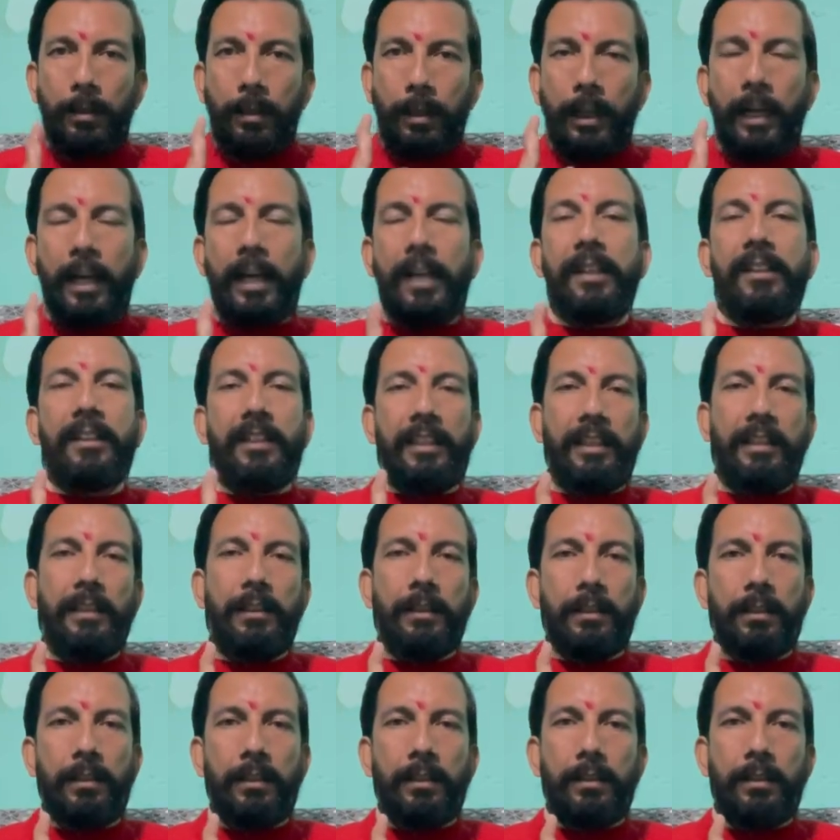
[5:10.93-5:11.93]
हर दिन
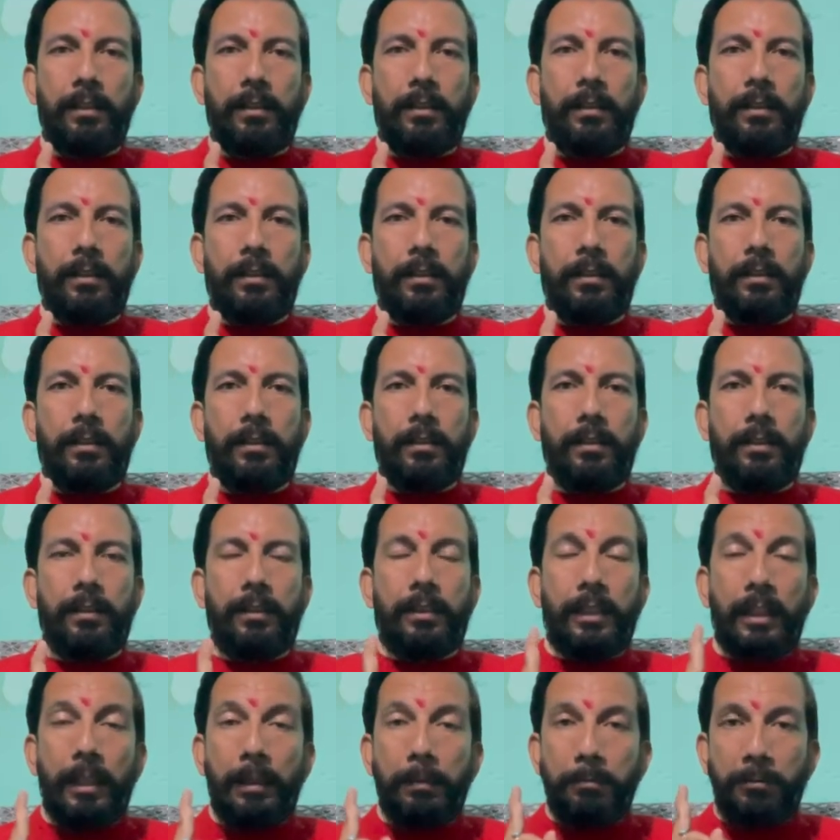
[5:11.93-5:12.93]

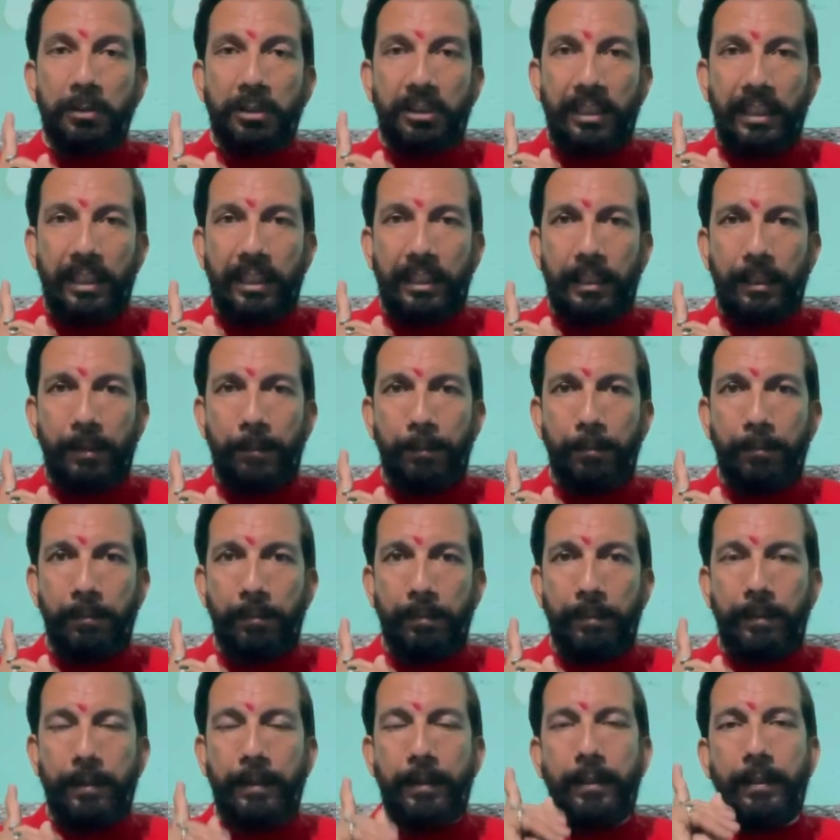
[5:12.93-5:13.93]
कम से कम
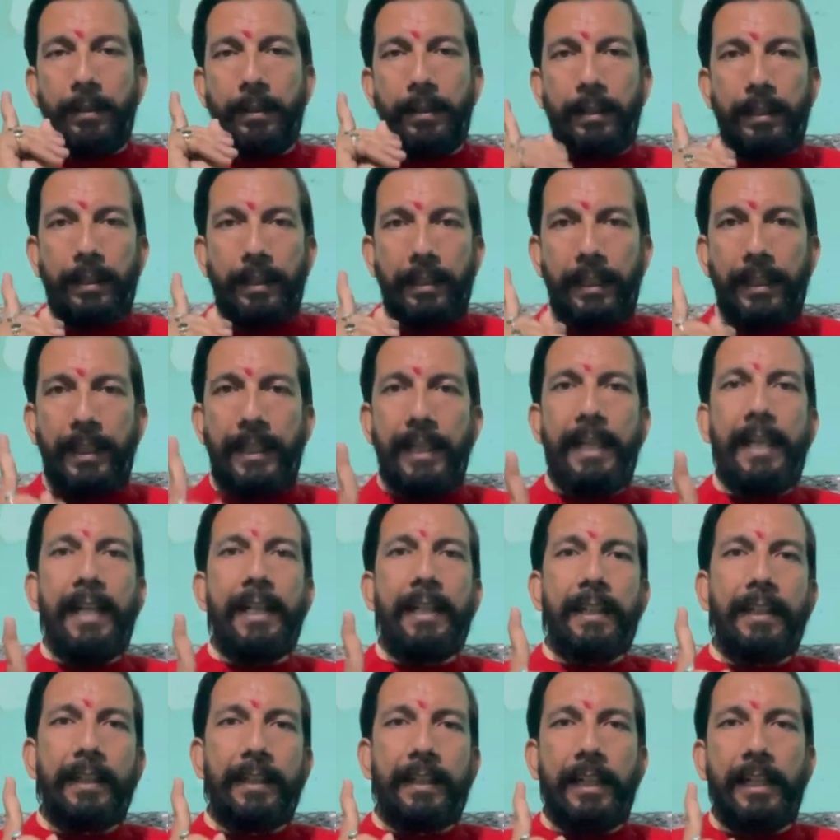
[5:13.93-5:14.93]

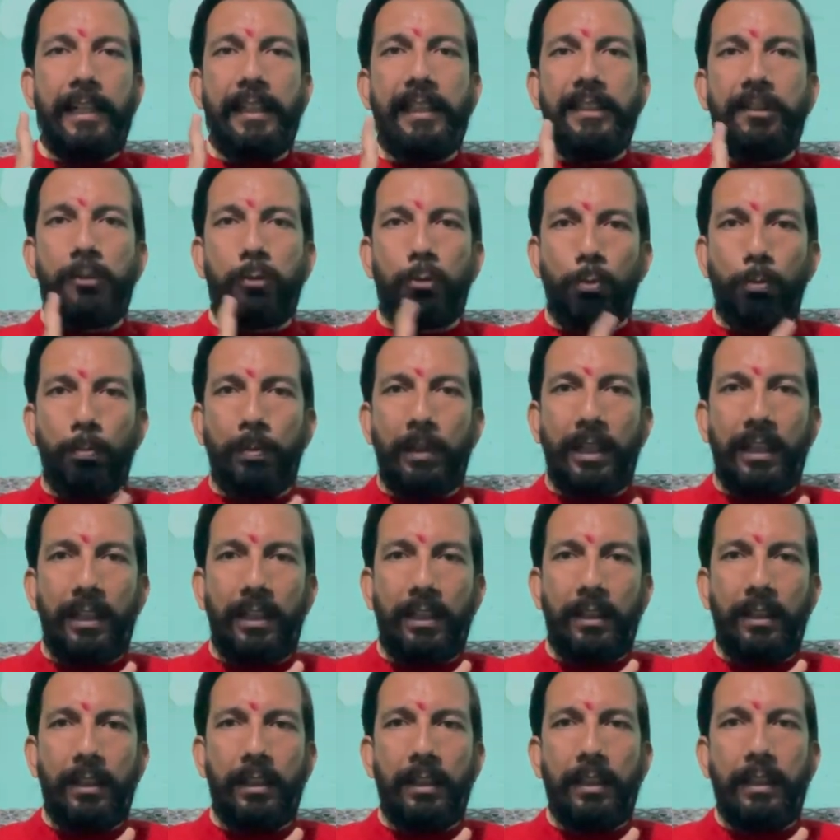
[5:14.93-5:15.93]
एक घड़ी
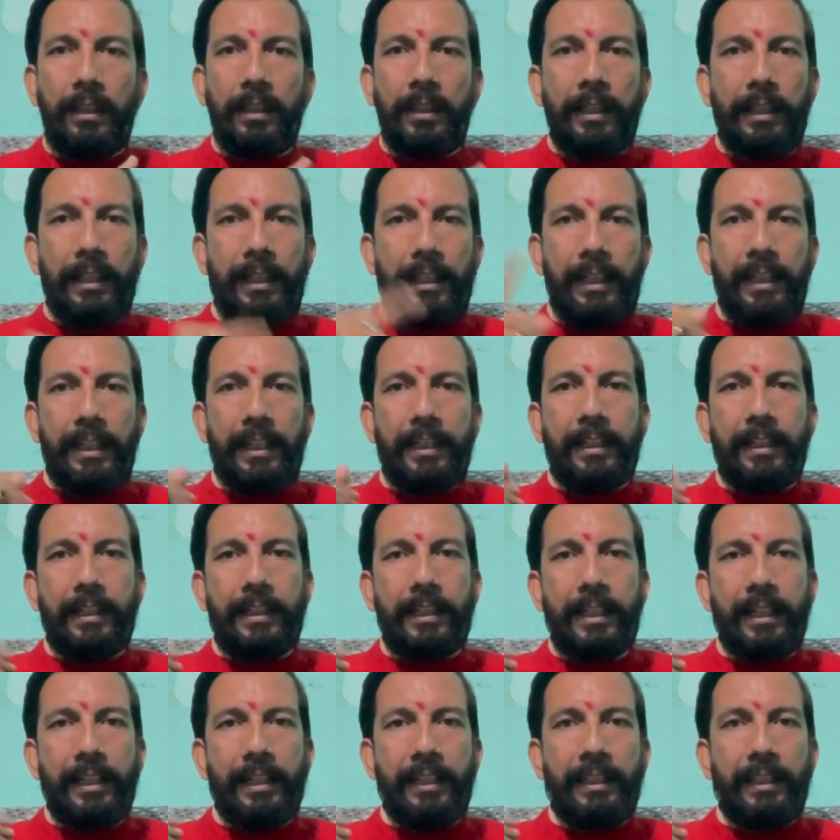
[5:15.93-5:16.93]
सुबह एक
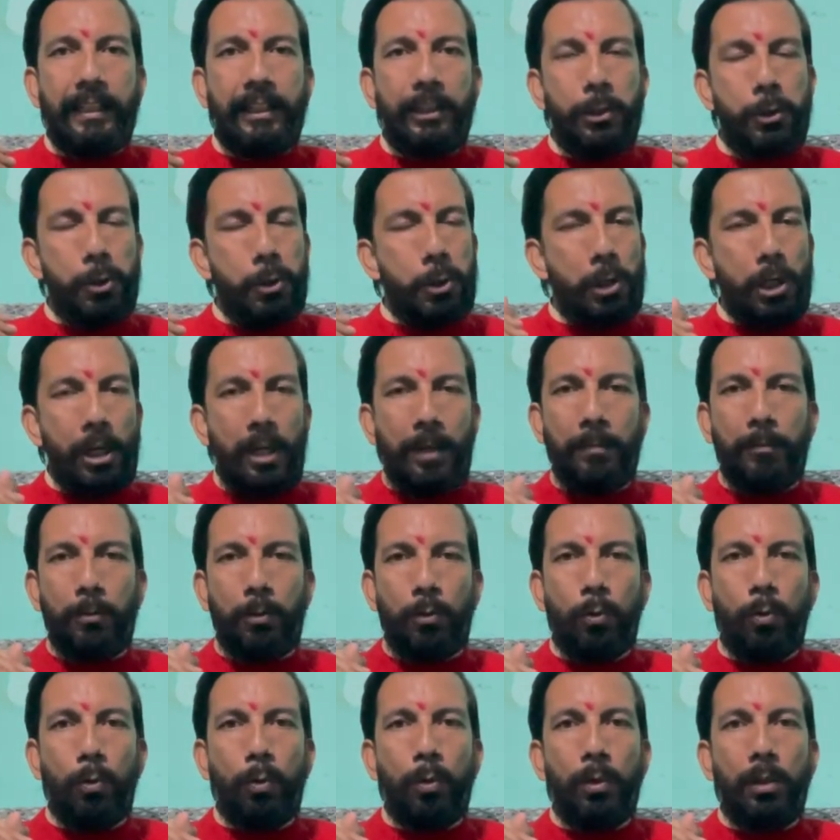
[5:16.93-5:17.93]
घड़ी शाम
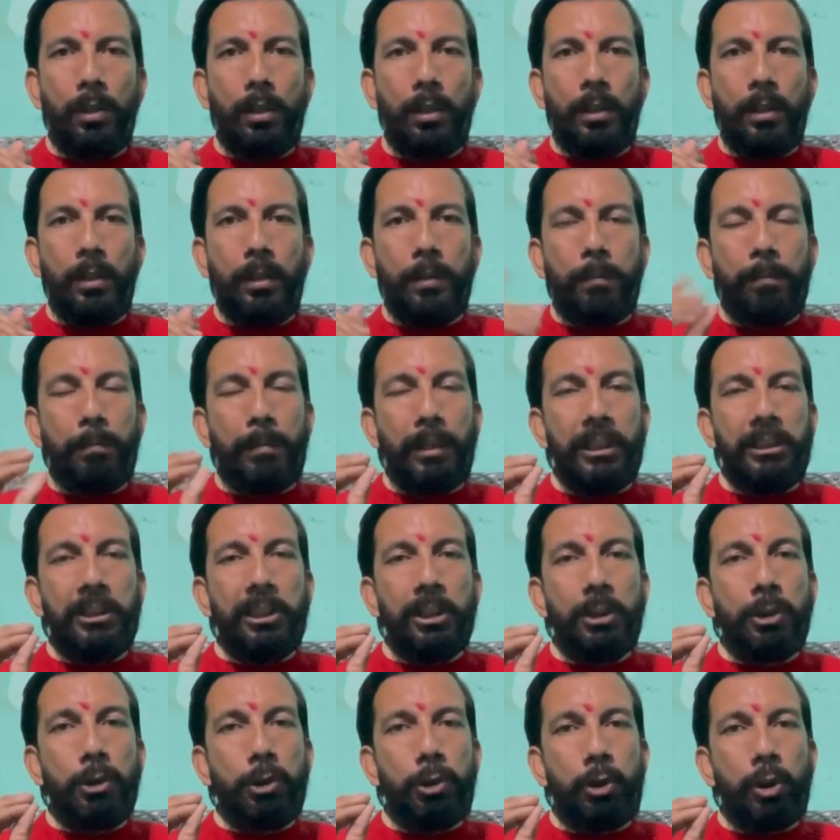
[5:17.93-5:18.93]
को
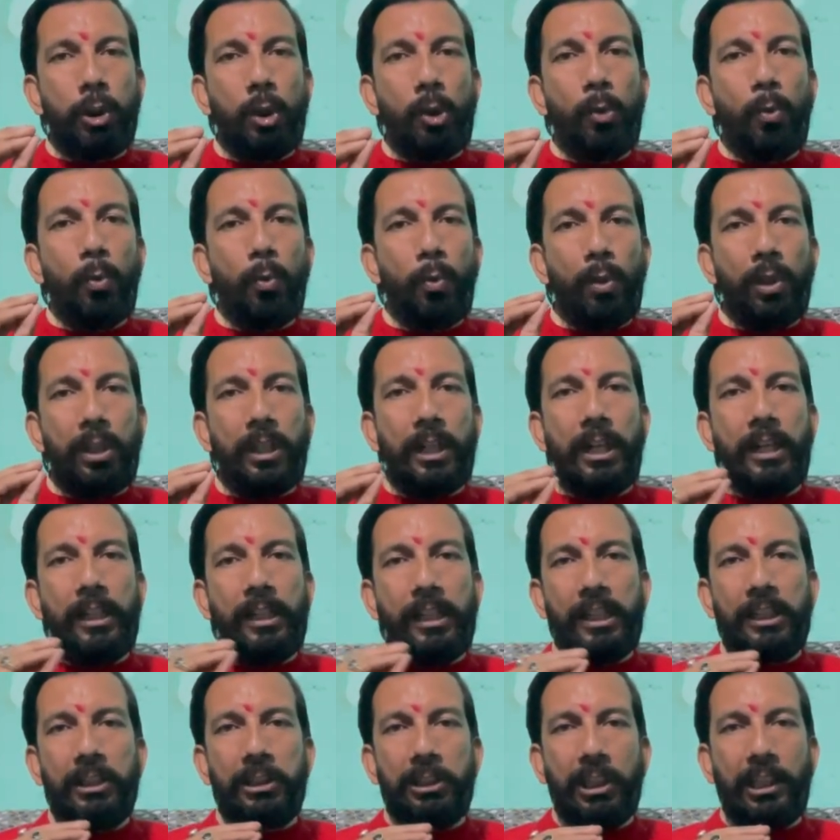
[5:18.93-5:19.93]
भजन जरूर
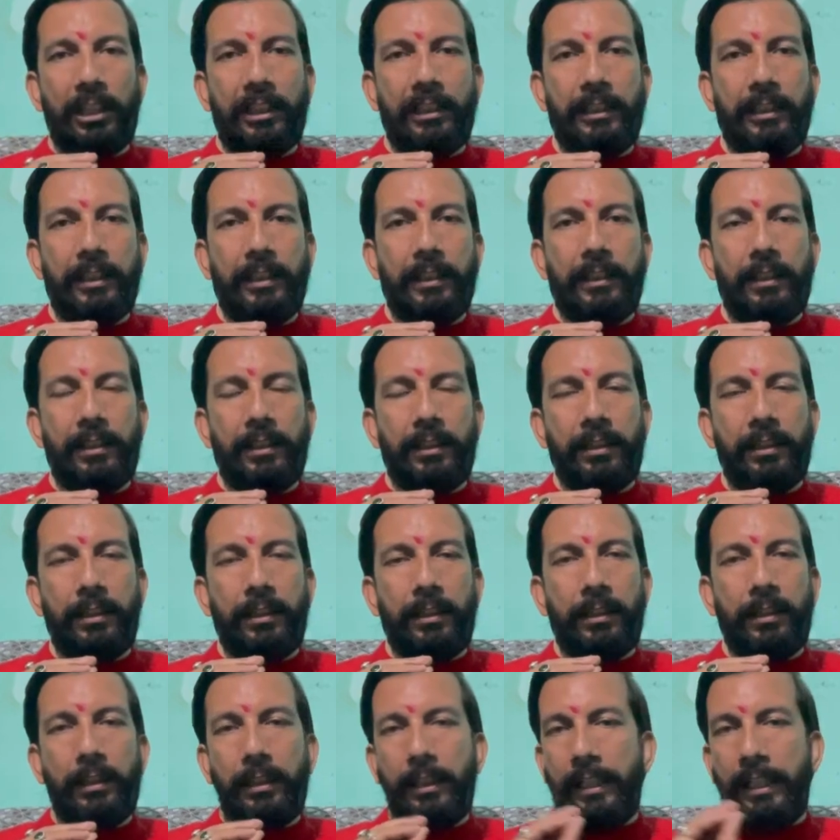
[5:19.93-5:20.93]
करना
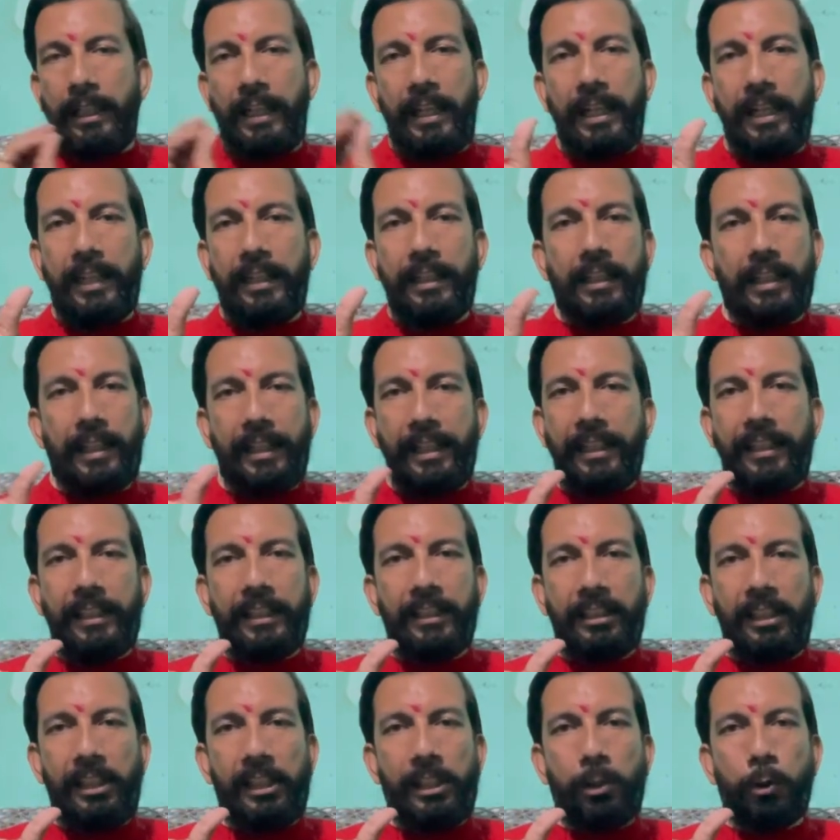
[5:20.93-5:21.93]
चाहिए एक घड़ी
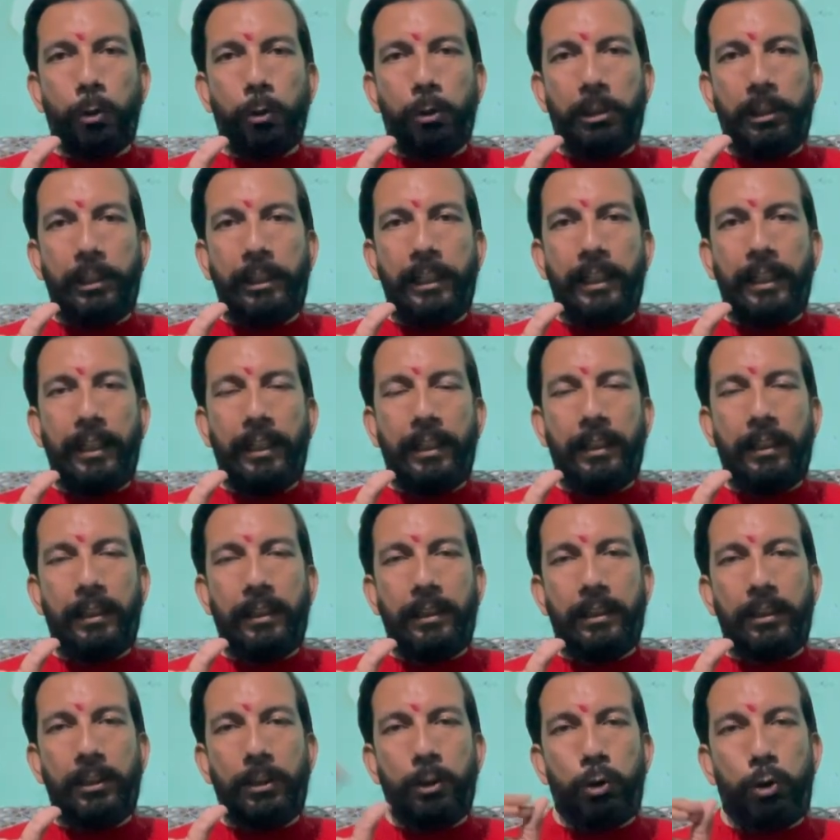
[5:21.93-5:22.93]
कितनी होती है
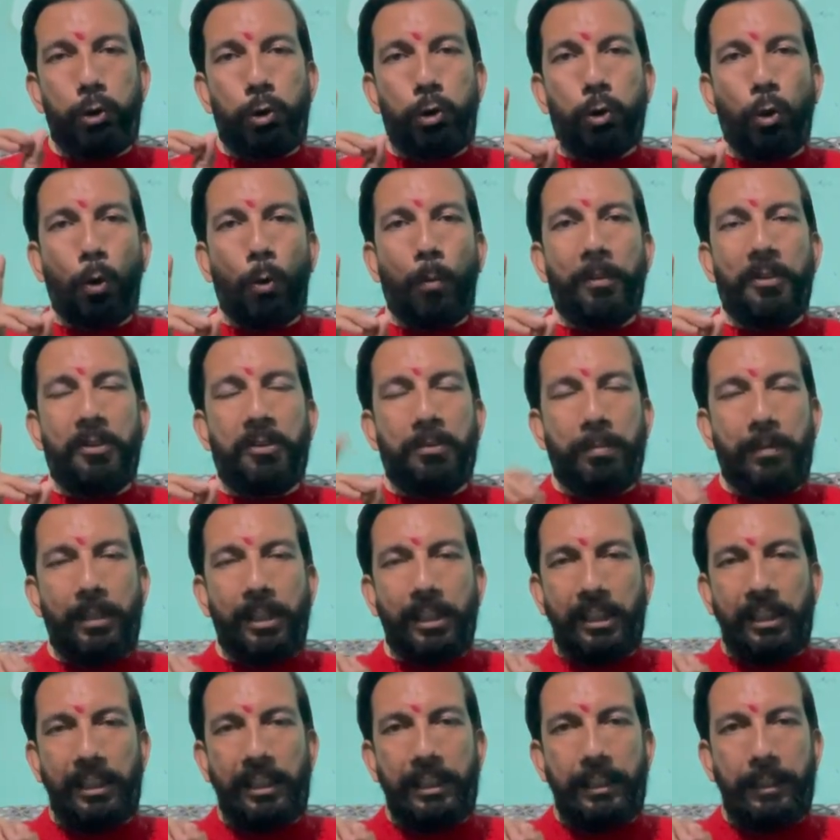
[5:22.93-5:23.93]
24
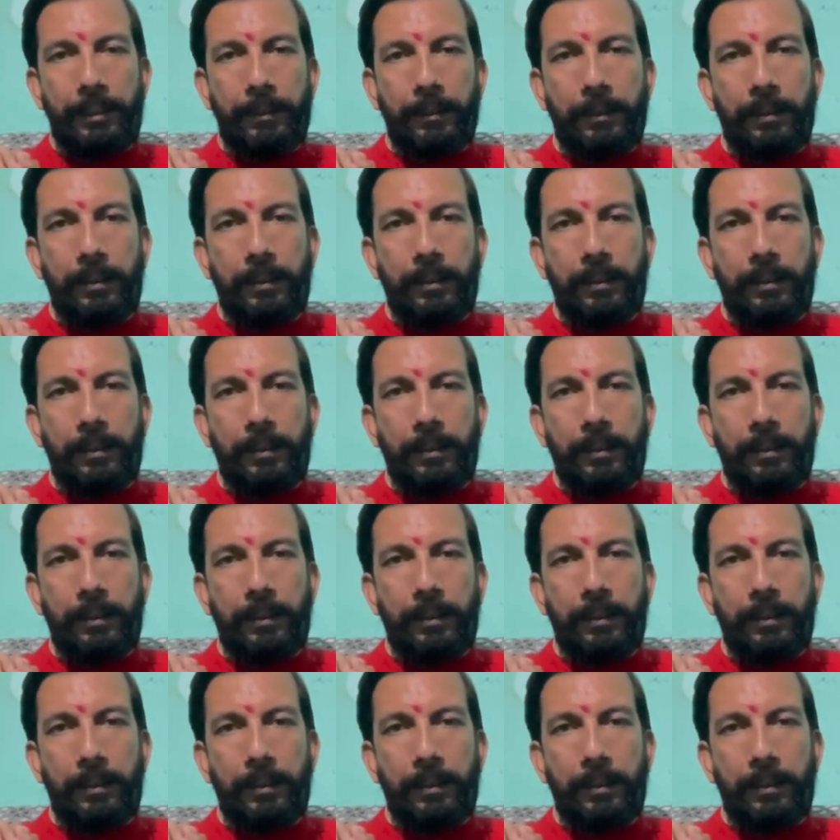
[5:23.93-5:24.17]
मिनट की